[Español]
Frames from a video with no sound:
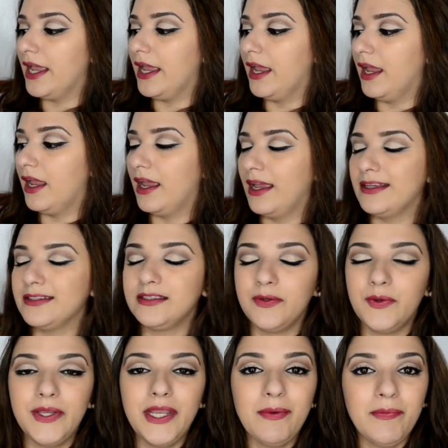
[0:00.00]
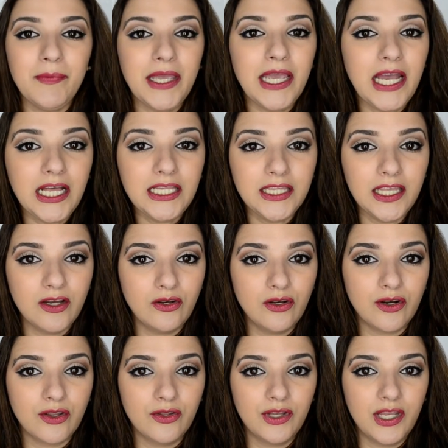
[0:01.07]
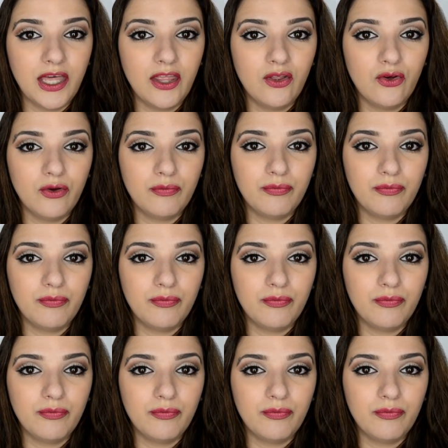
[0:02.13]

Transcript: Eh, si bien a mí me encanta el color dorado,